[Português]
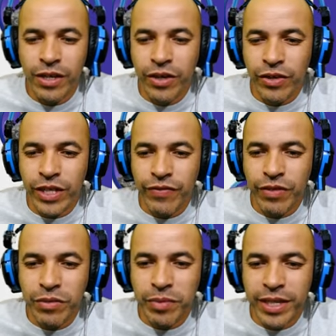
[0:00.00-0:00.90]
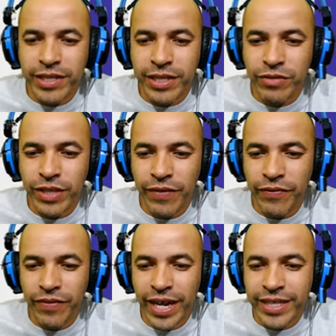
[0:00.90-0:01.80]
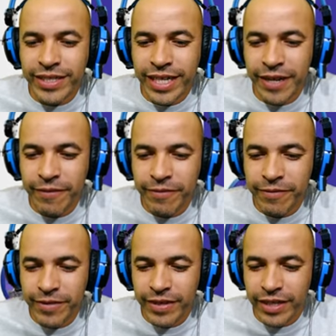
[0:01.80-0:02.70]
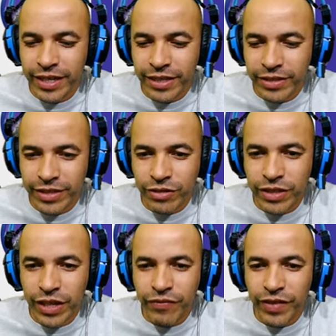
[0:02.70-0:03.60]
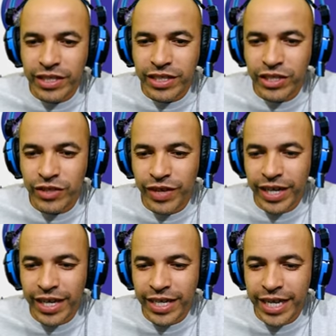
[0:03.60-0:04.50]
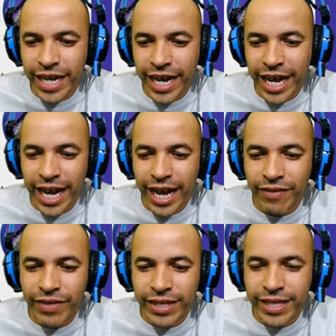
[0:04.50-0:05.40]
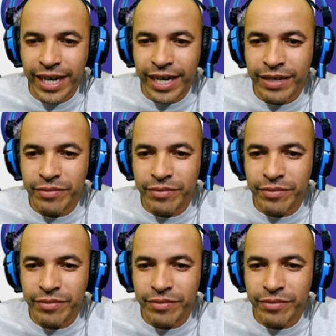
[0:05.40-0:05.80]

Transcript: Ok, vamos para a segunda fase, né? Segunda fase só vai ganhar Avatar,